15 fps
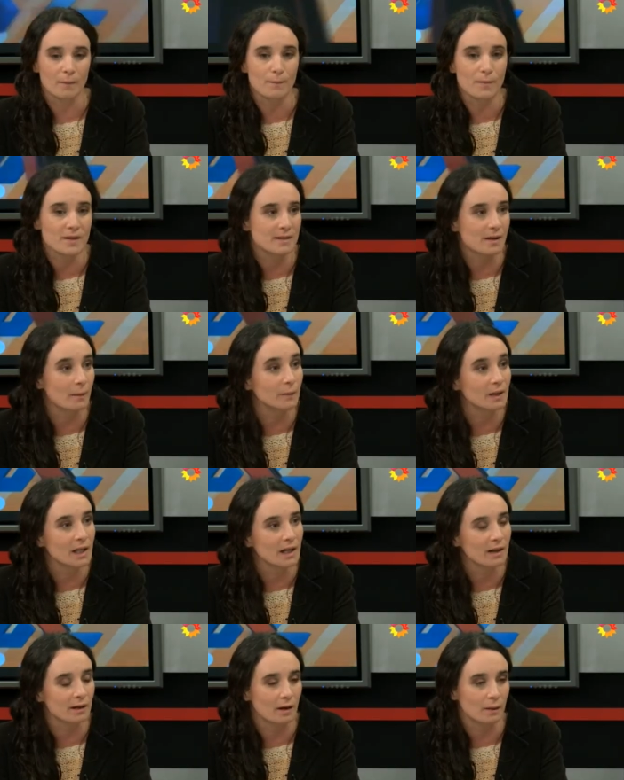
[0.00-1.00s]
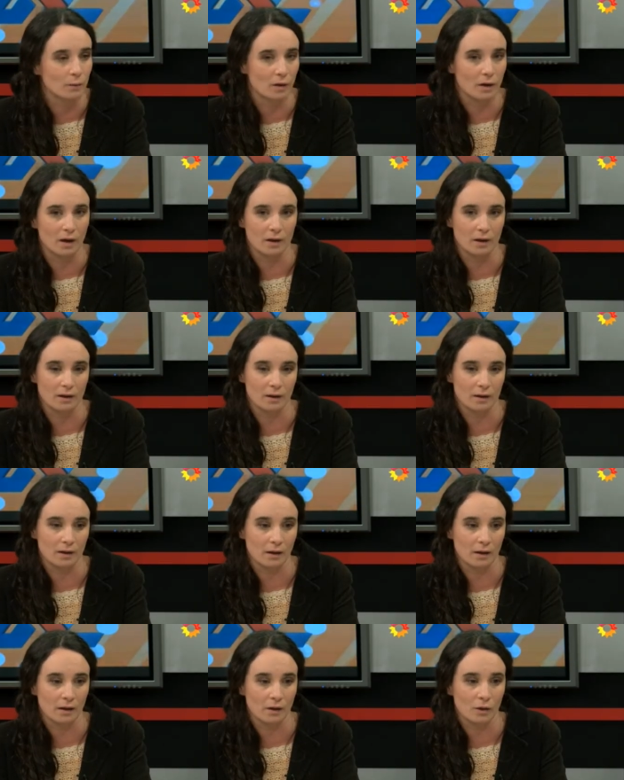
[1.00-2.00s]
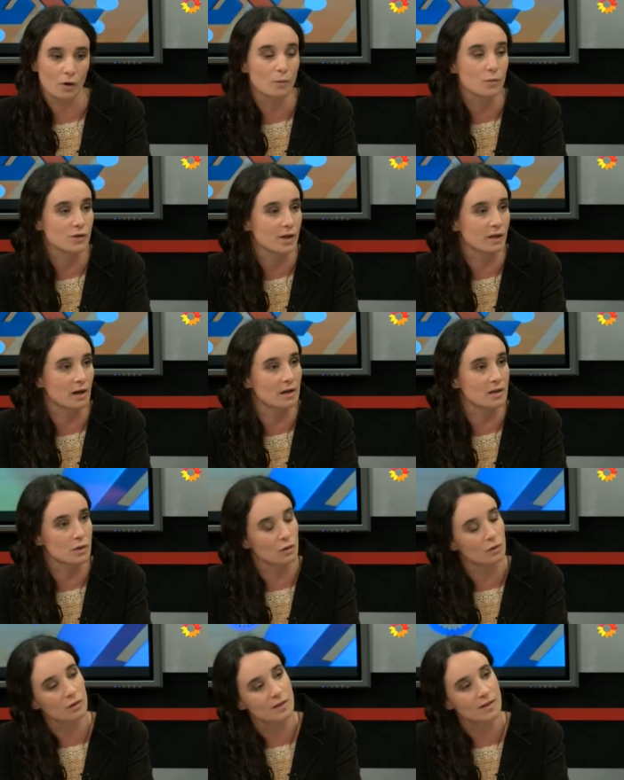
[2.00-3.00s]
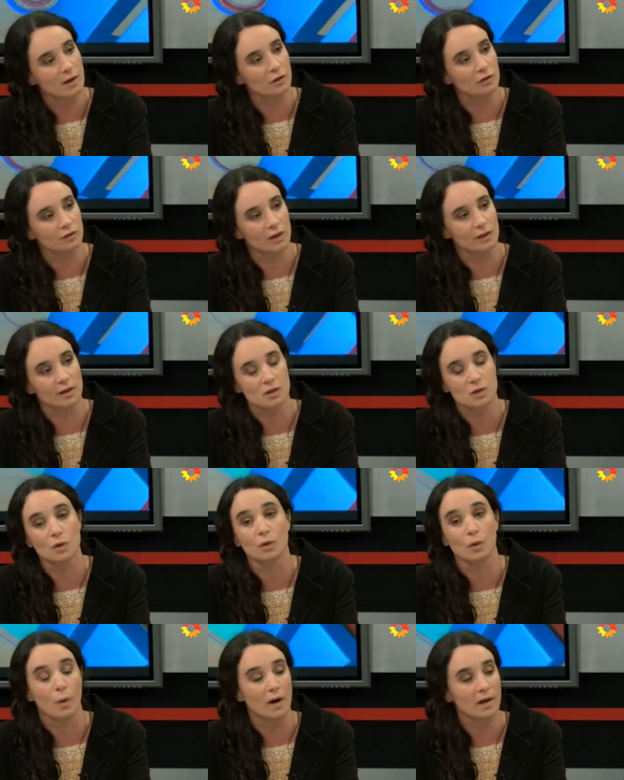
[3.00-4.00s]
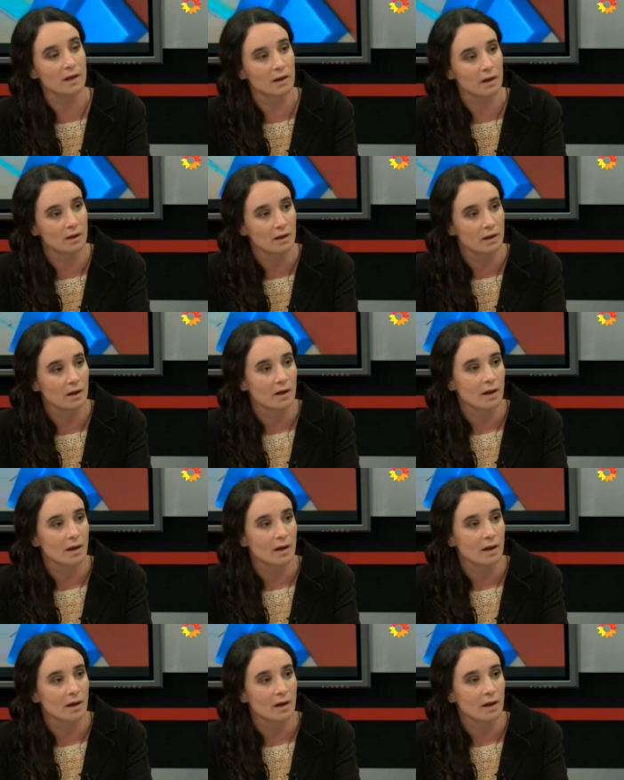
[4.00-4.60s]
empieza a mirar, digamos, a, eh, cómo se realizó esa contratación o a quién,